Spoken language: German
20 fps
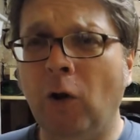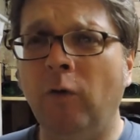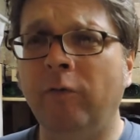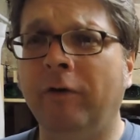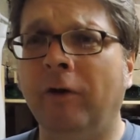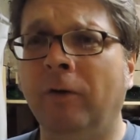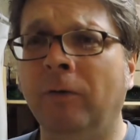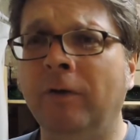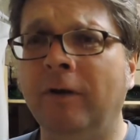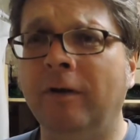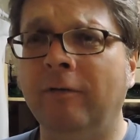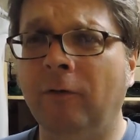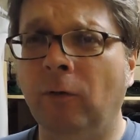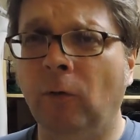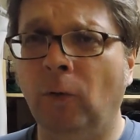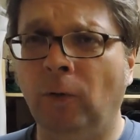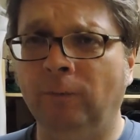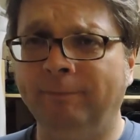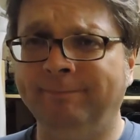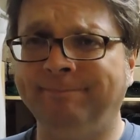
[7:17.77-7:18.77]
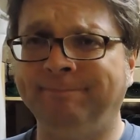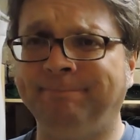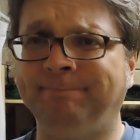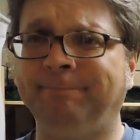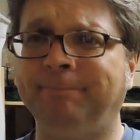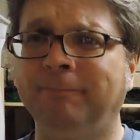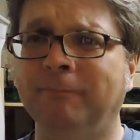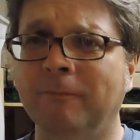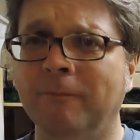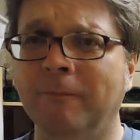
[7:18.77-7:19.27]
läuft da runter wie Öl.
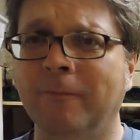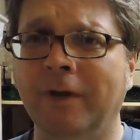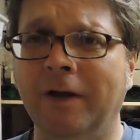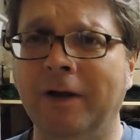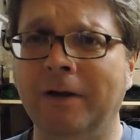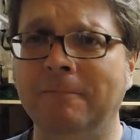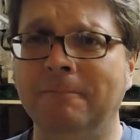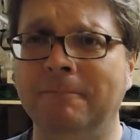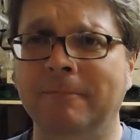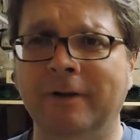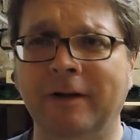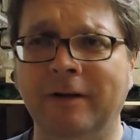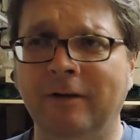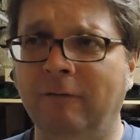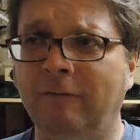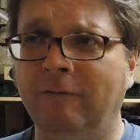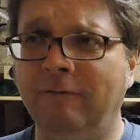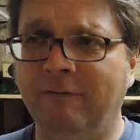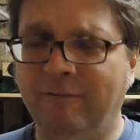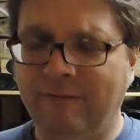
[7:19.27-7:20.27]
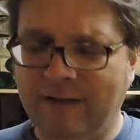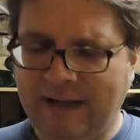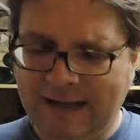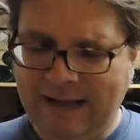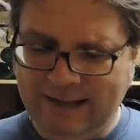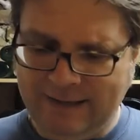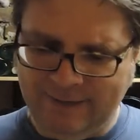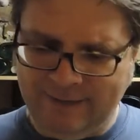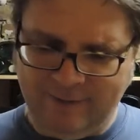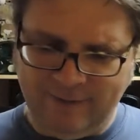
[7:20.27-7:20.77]
Ja, äh,
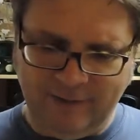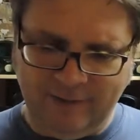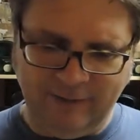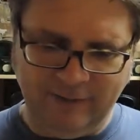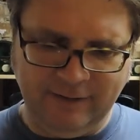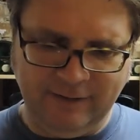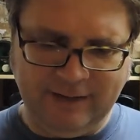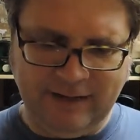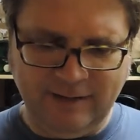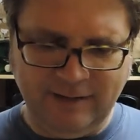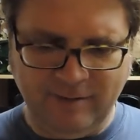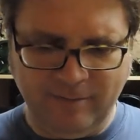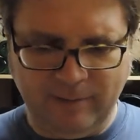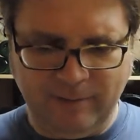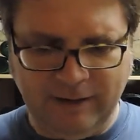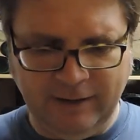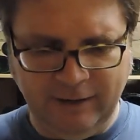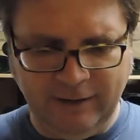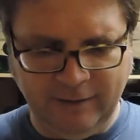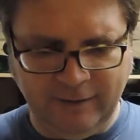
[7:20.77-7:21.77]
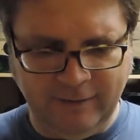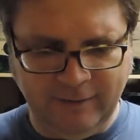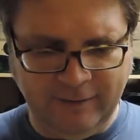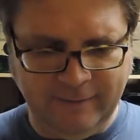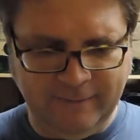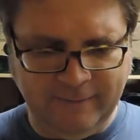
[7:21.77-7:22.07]
Wahnsinn, ganz weich.